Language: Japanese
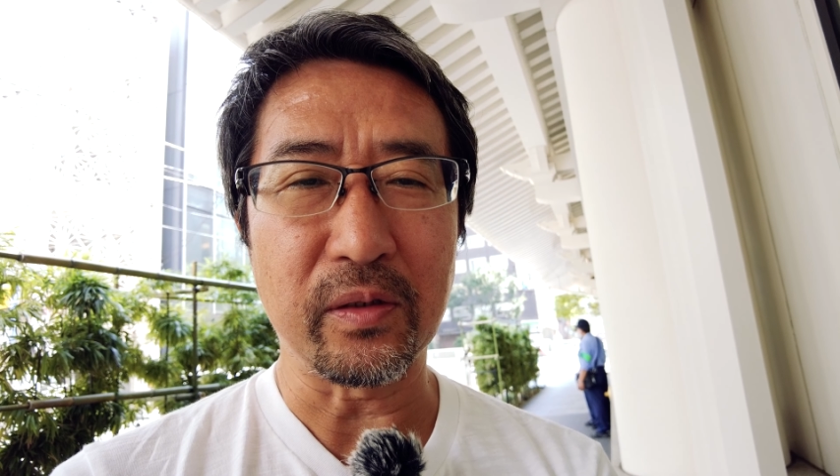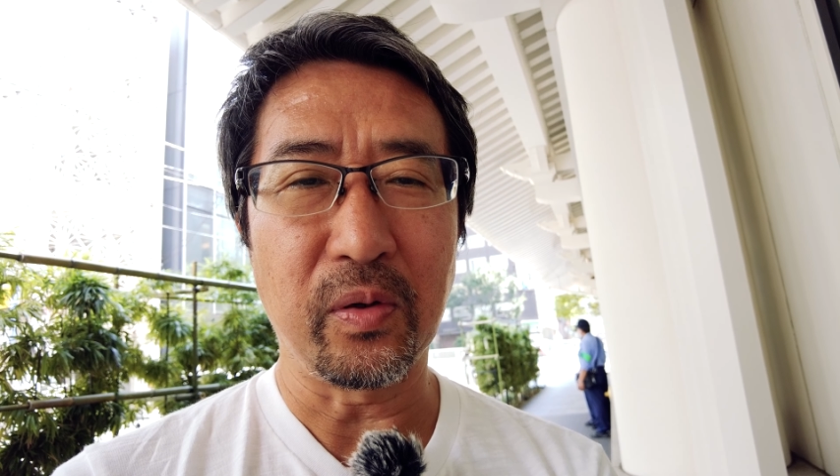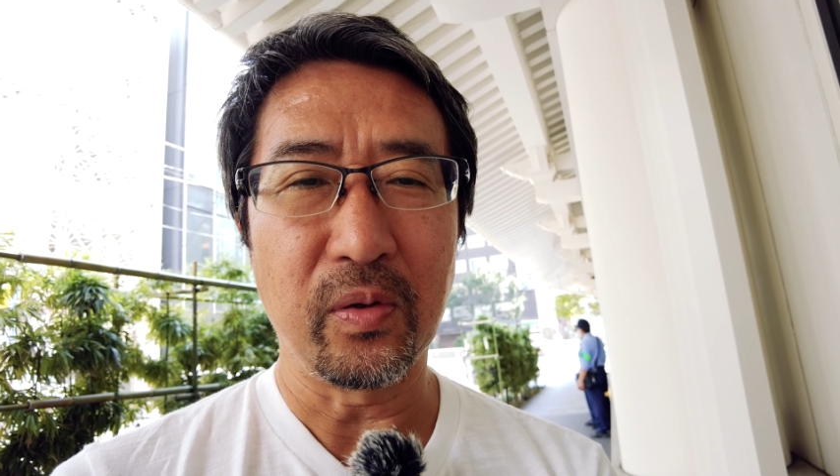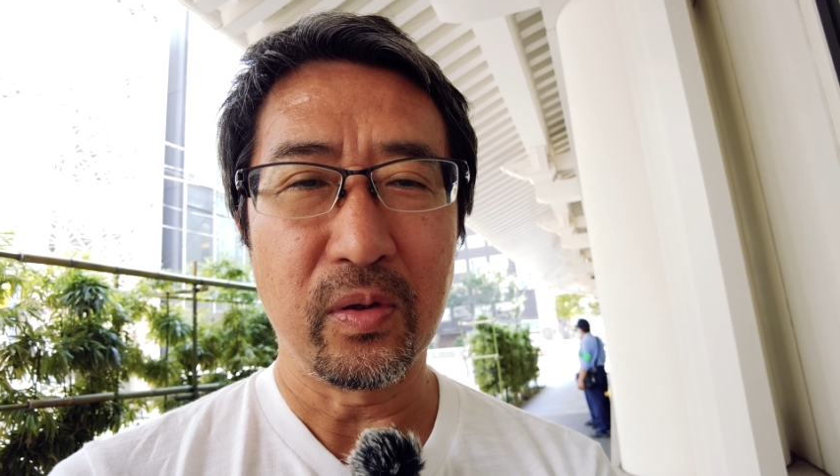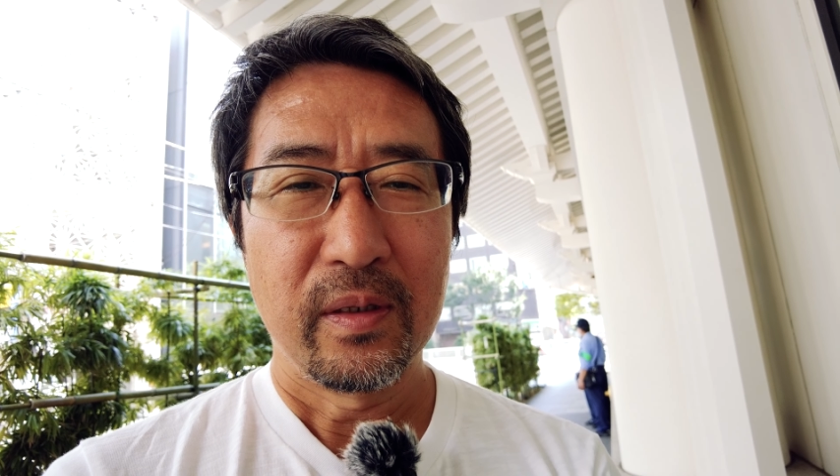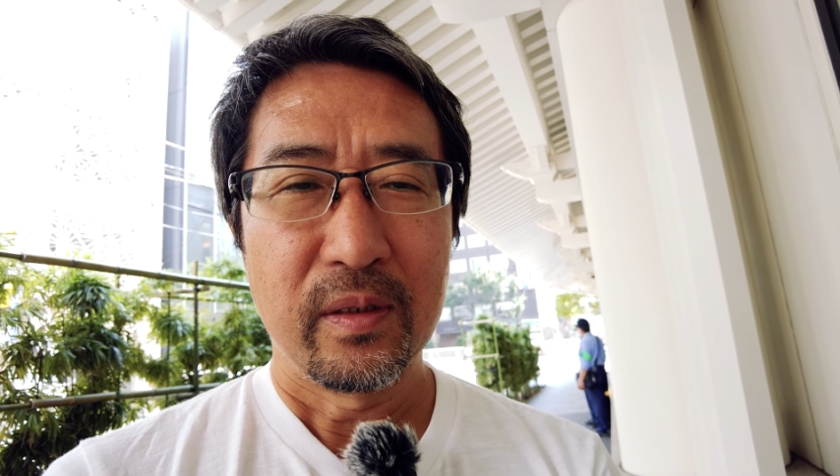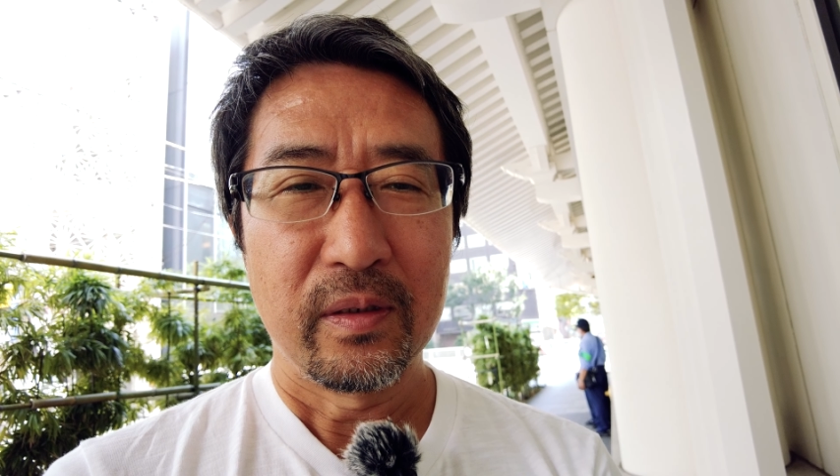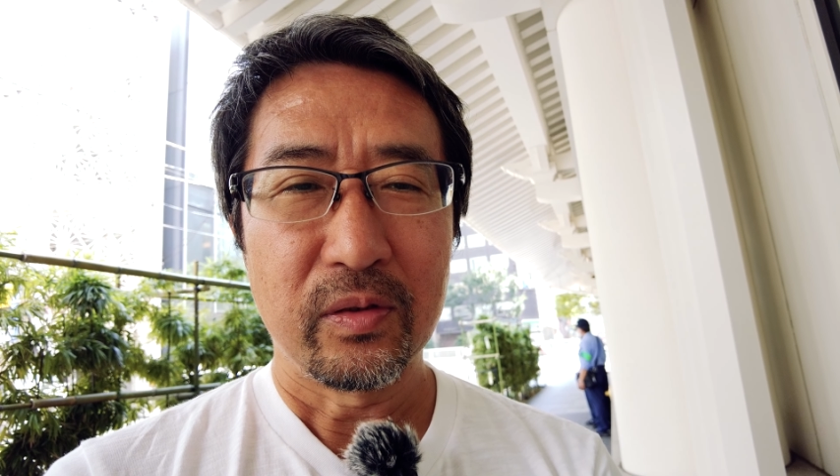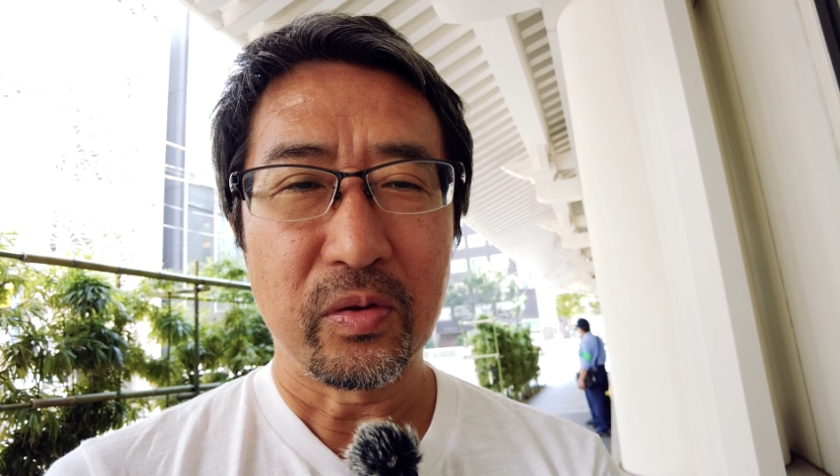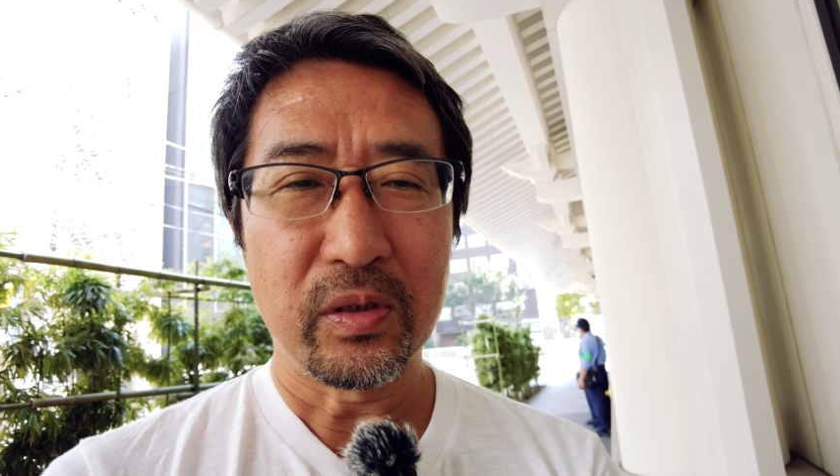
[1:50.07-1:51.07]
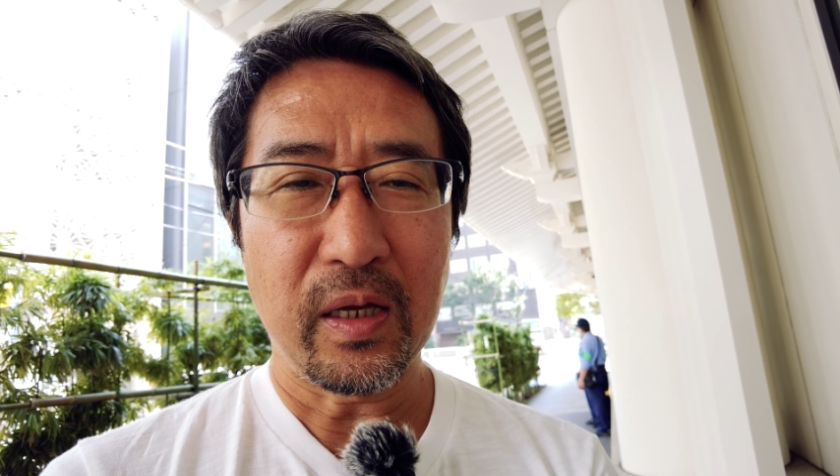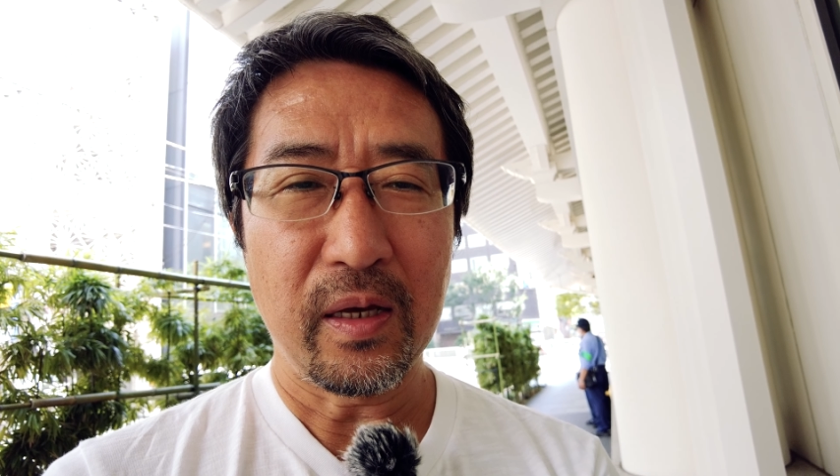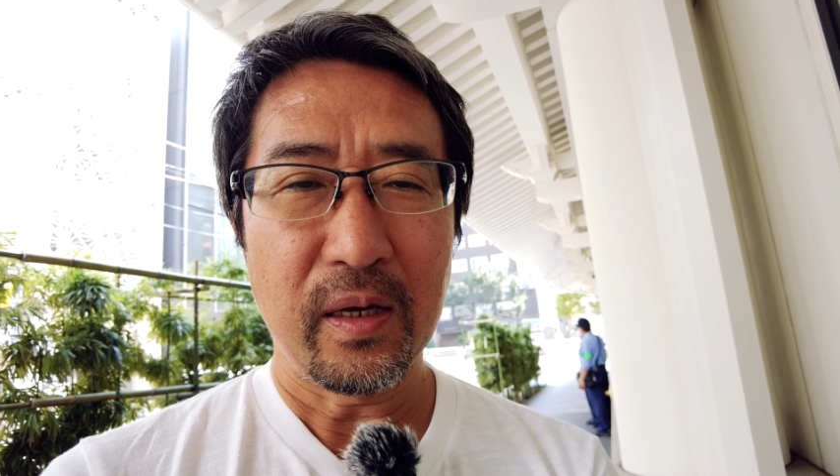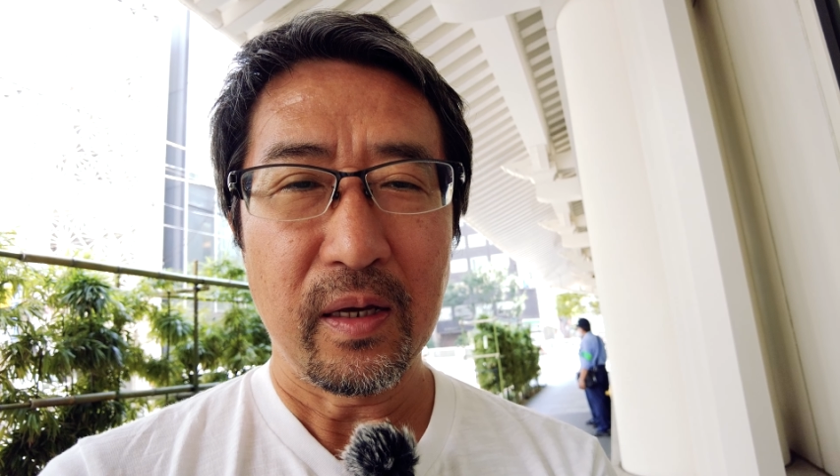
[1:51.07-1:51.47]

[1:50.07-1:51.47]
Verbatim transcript: とそして